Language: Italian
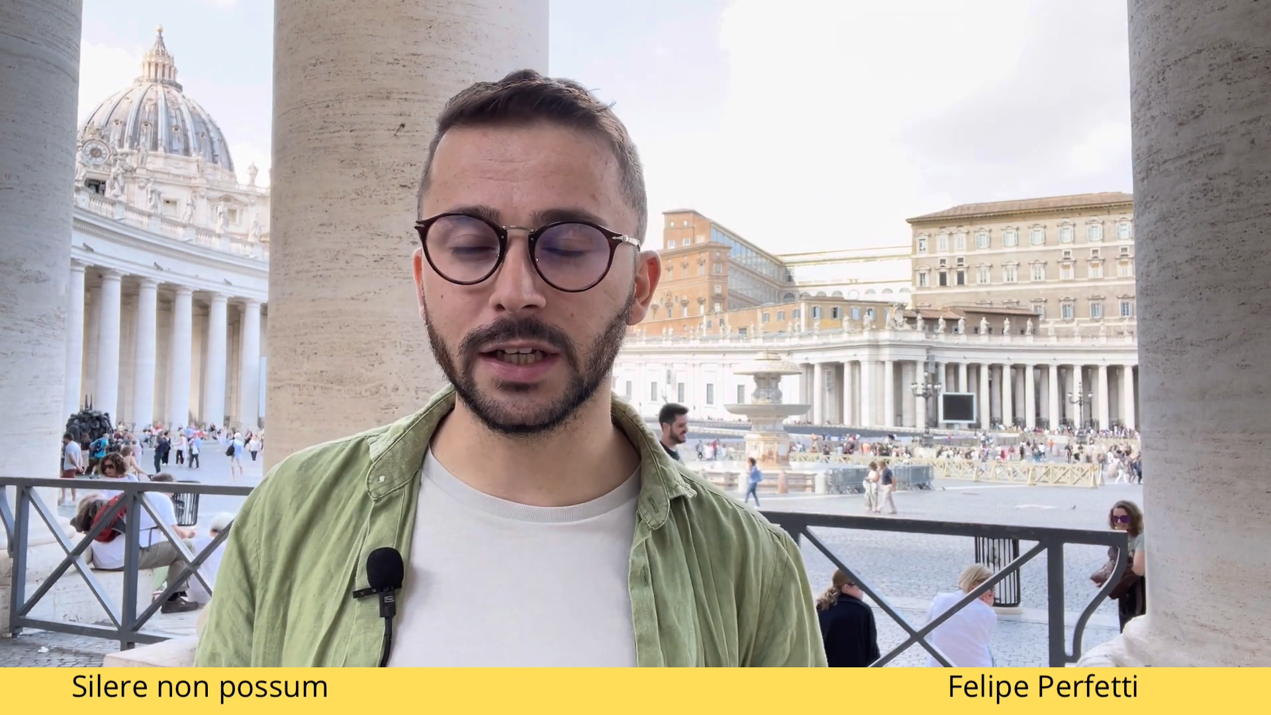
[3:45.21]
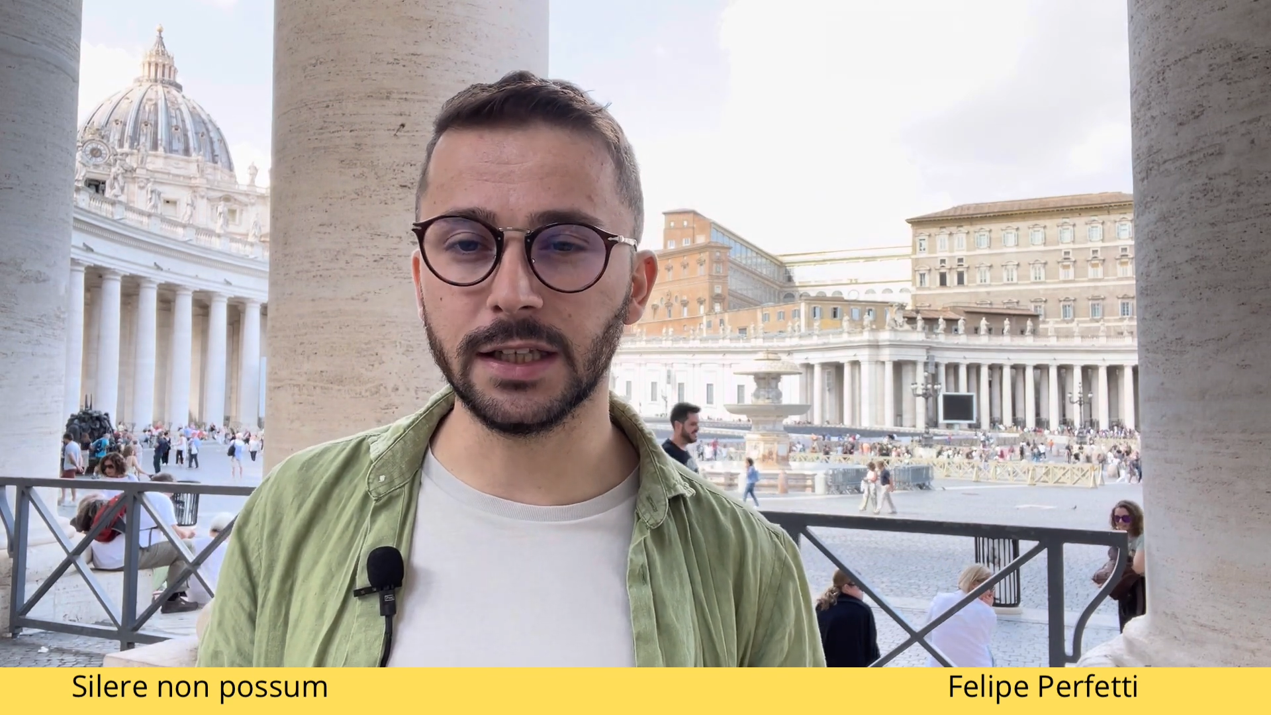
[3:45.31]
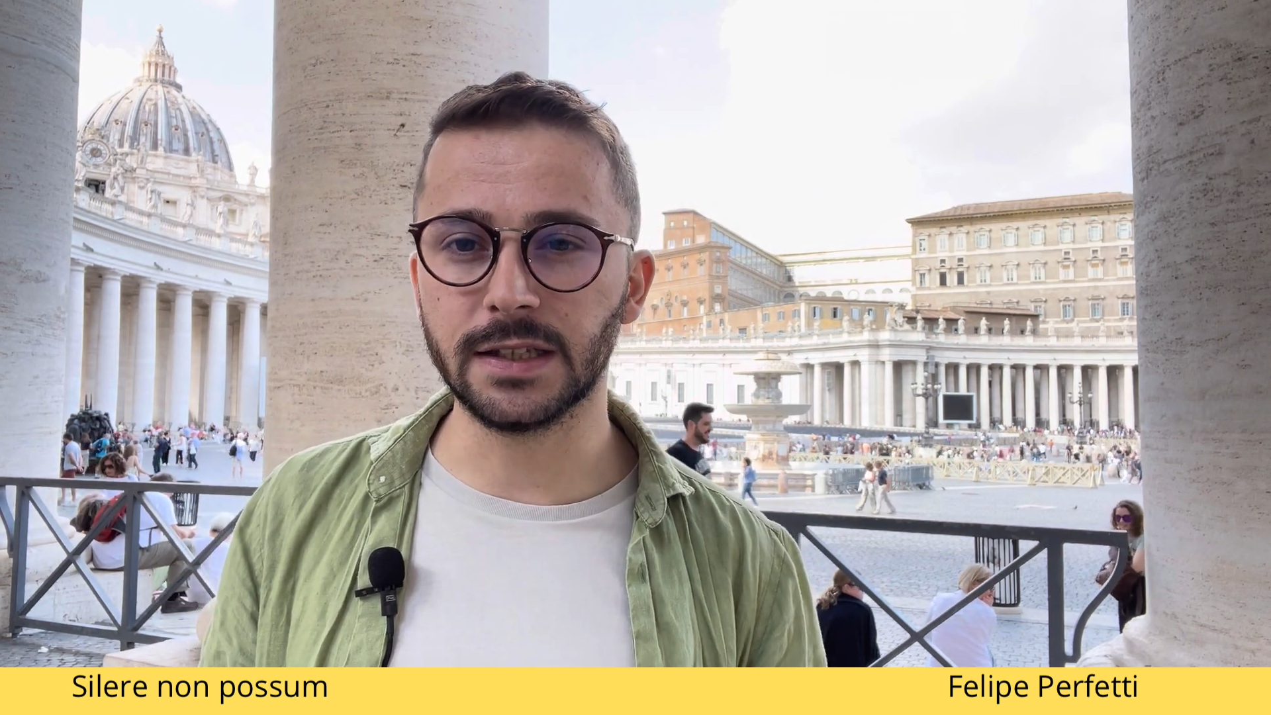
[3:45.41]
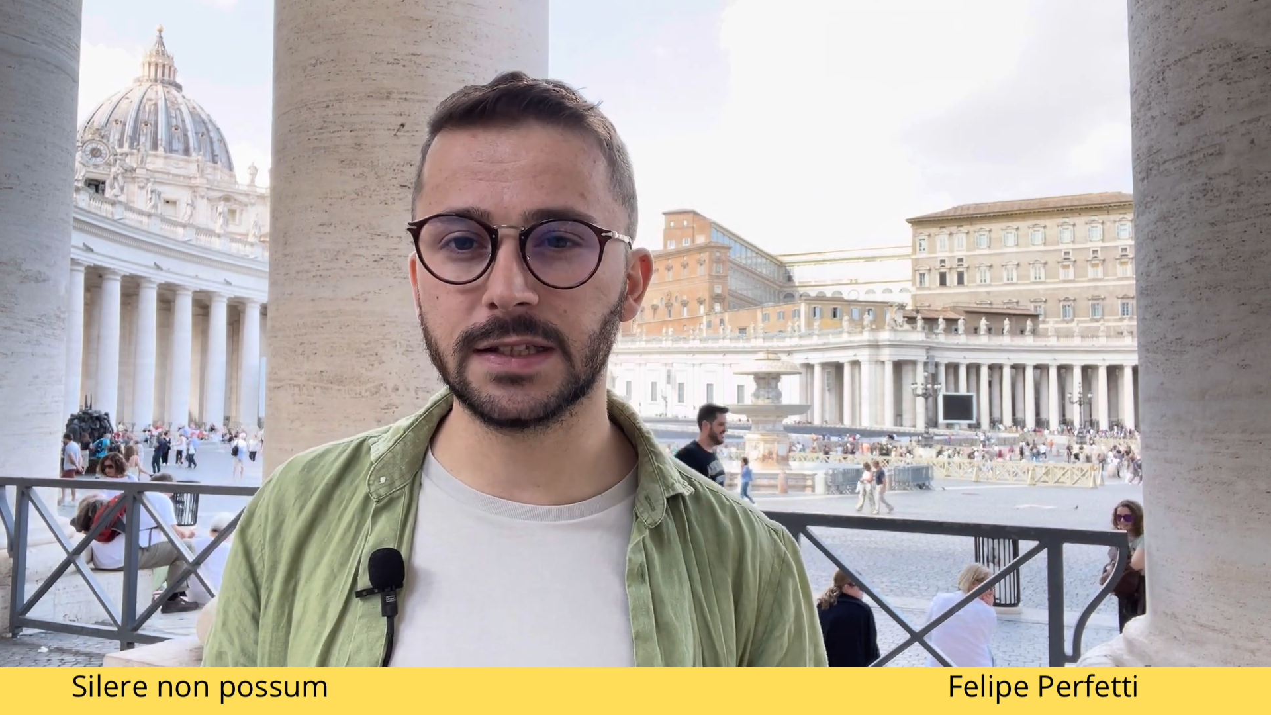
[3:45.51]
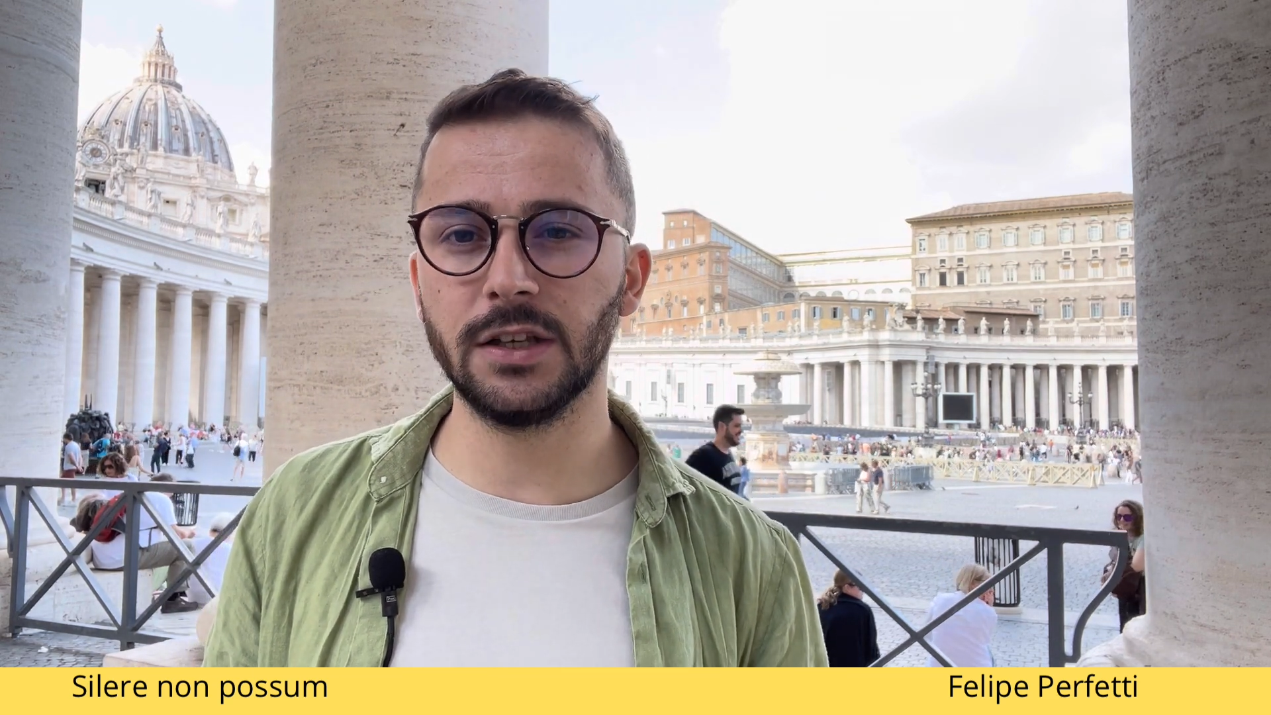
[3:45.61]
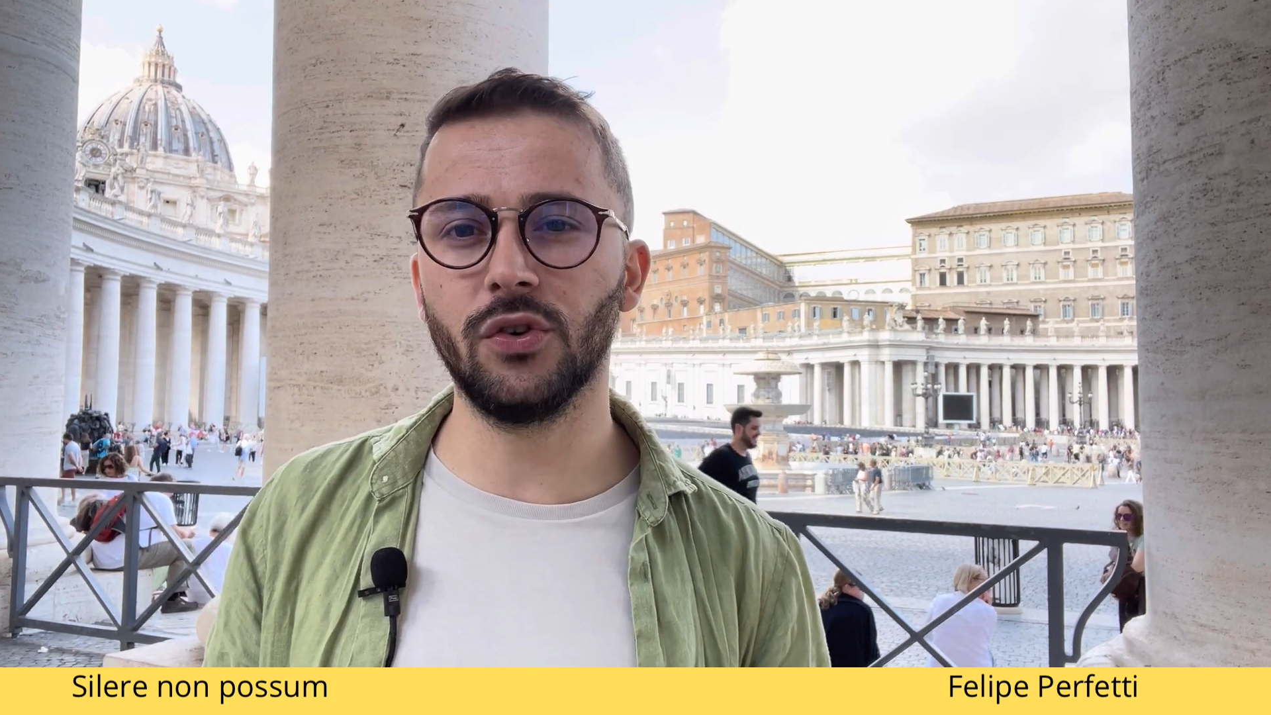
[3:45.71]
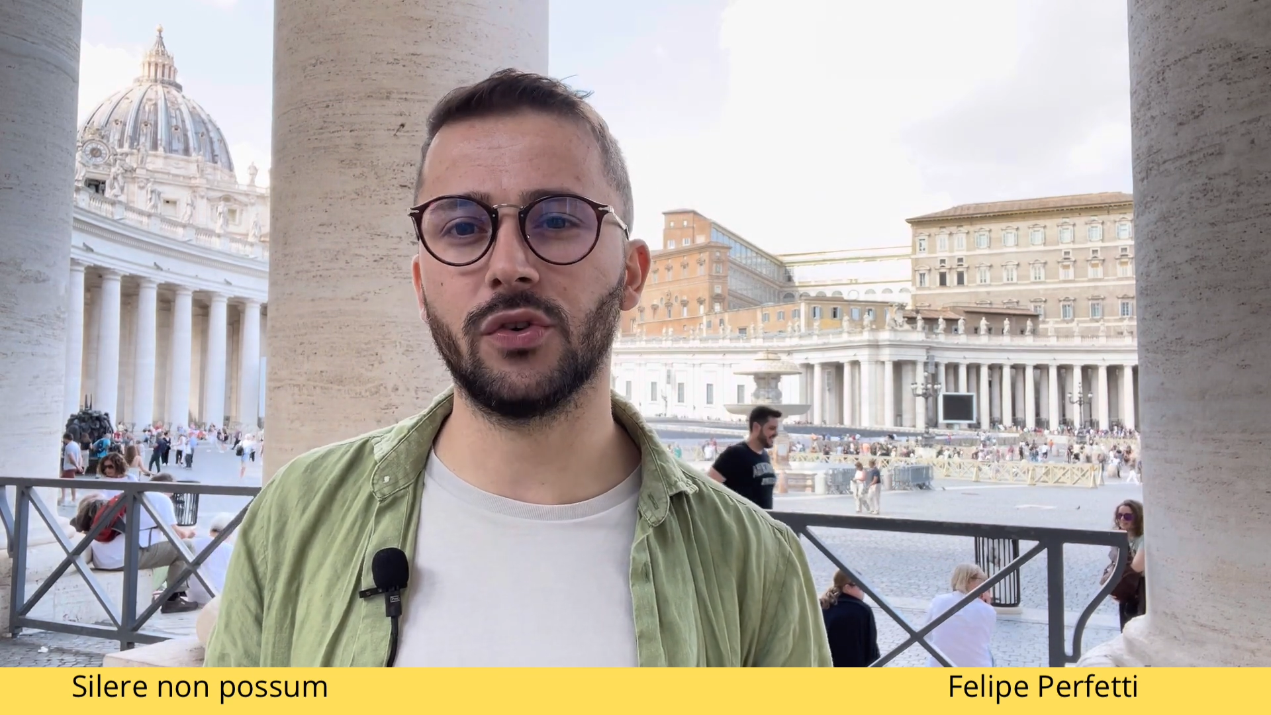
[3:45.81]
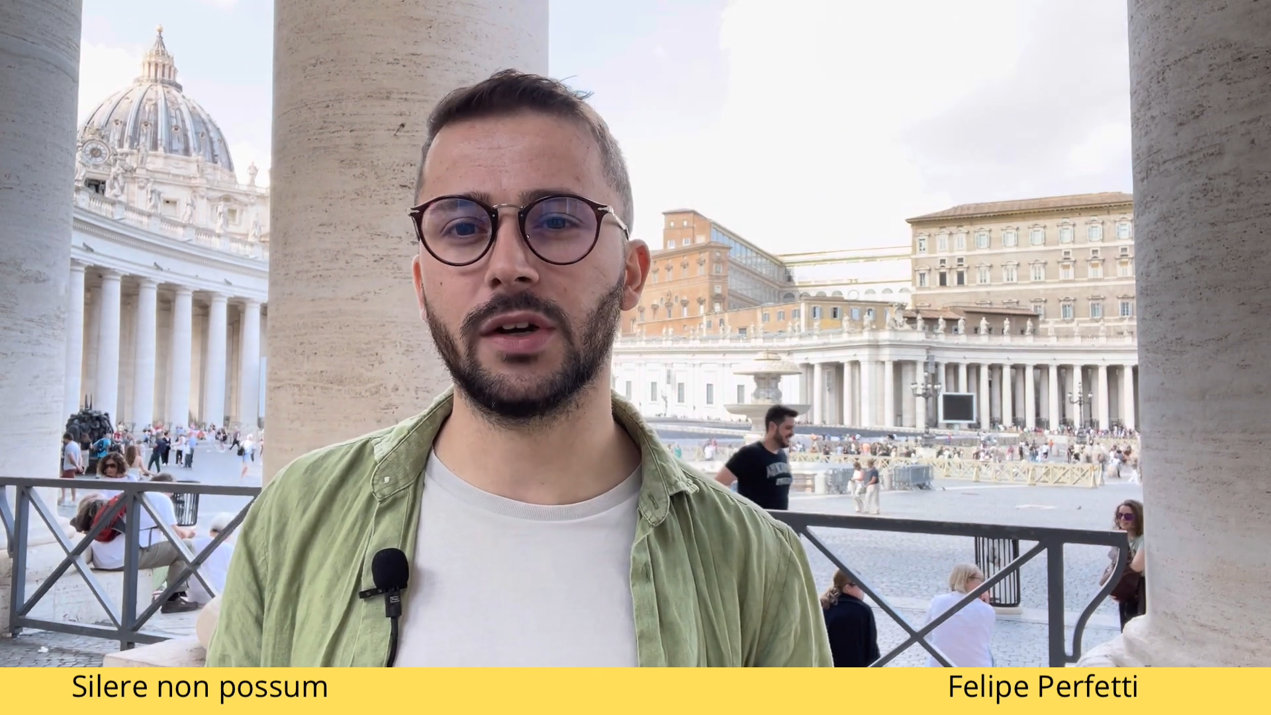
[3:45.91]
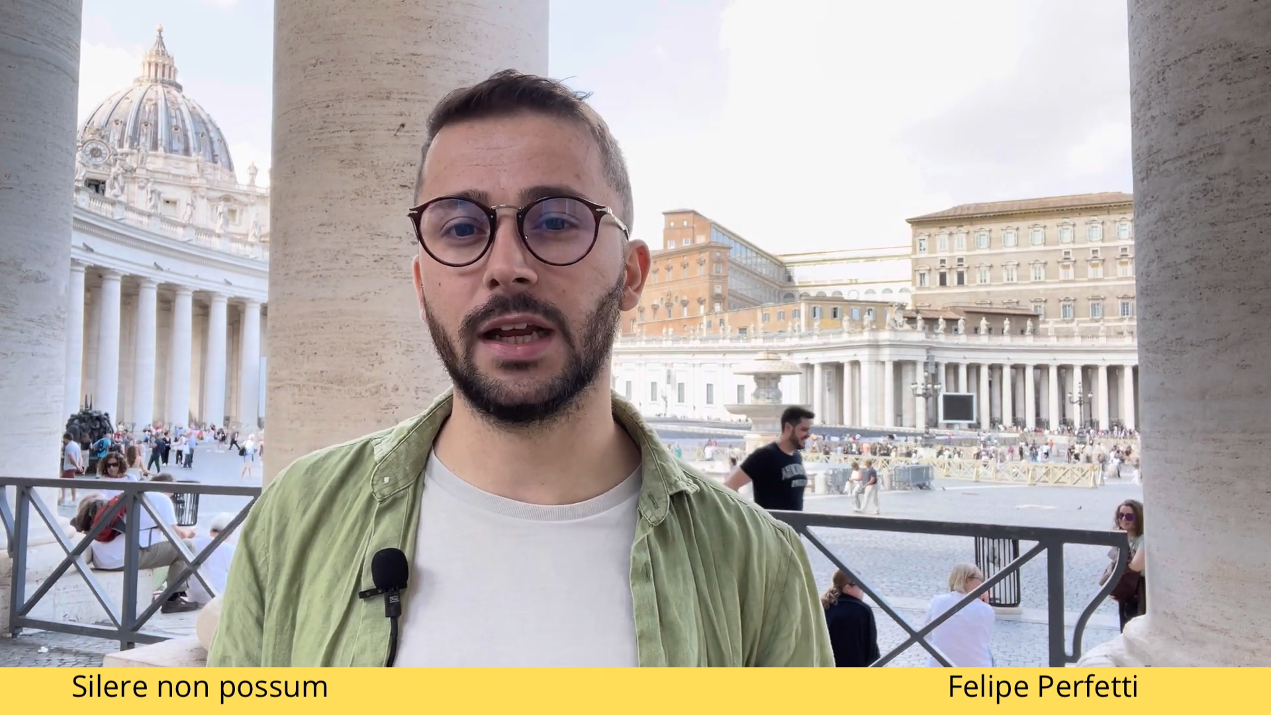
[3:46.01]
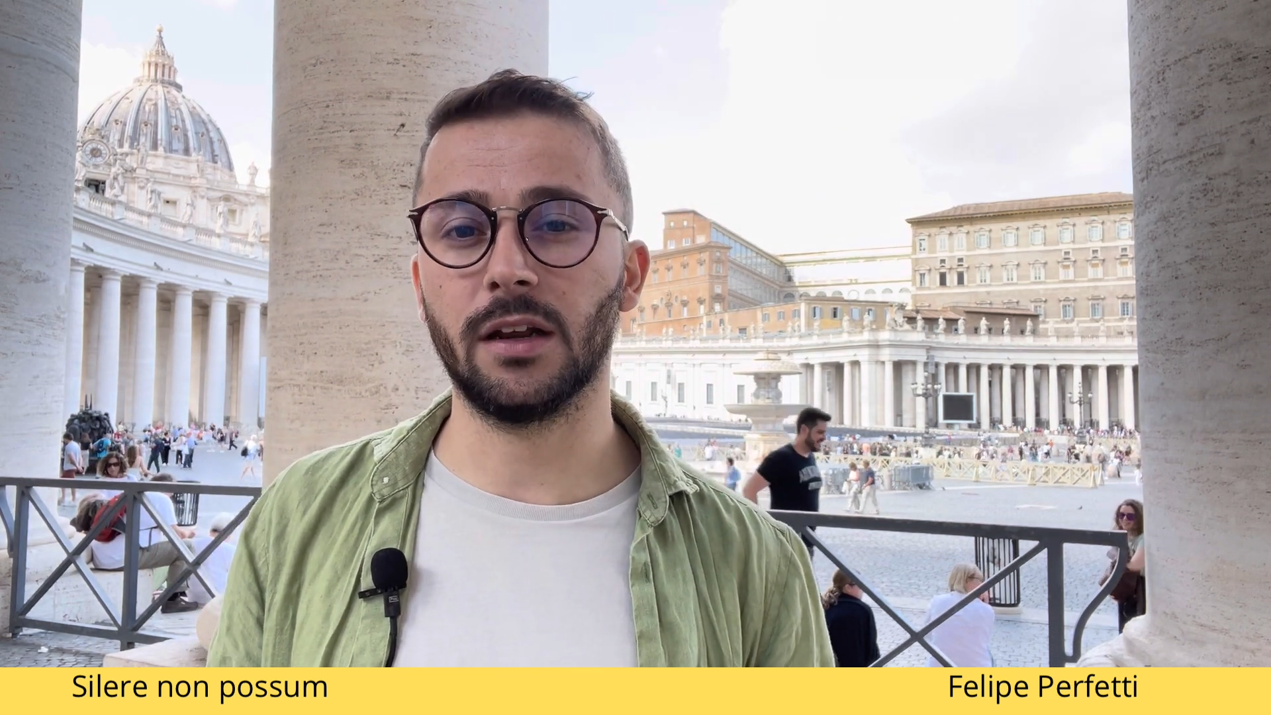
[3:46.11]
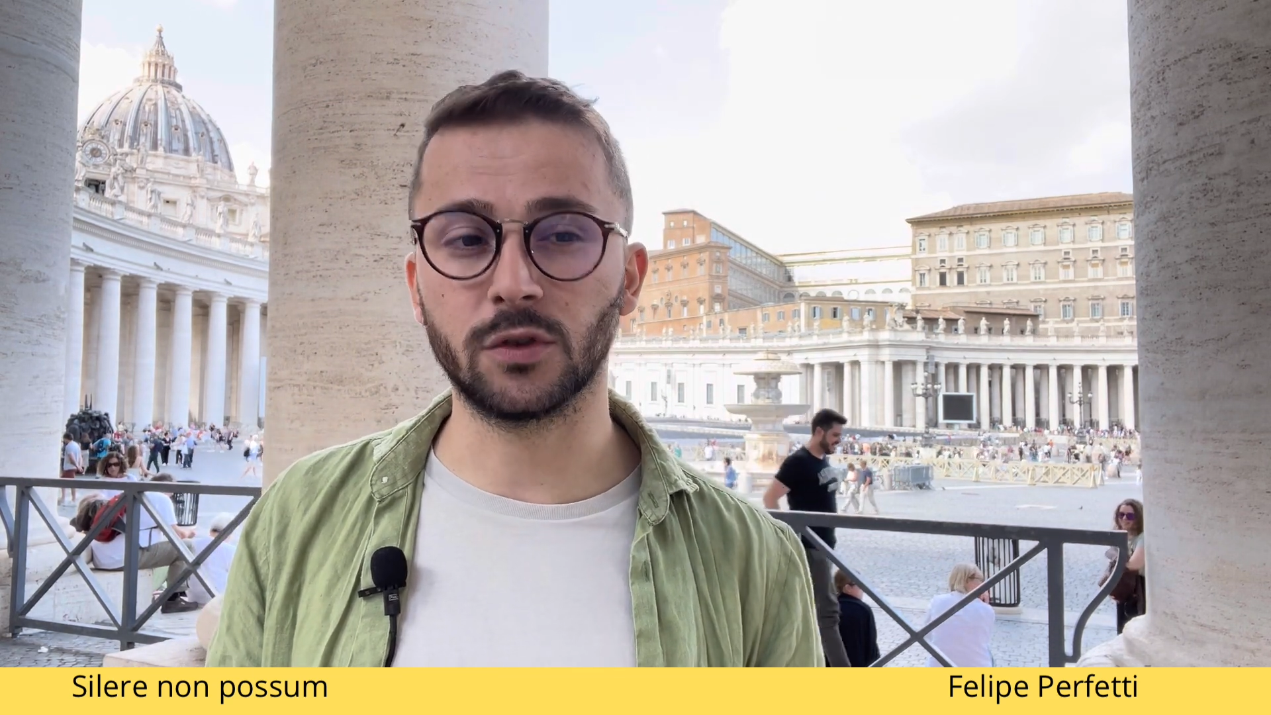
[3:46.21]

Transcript: dedizione,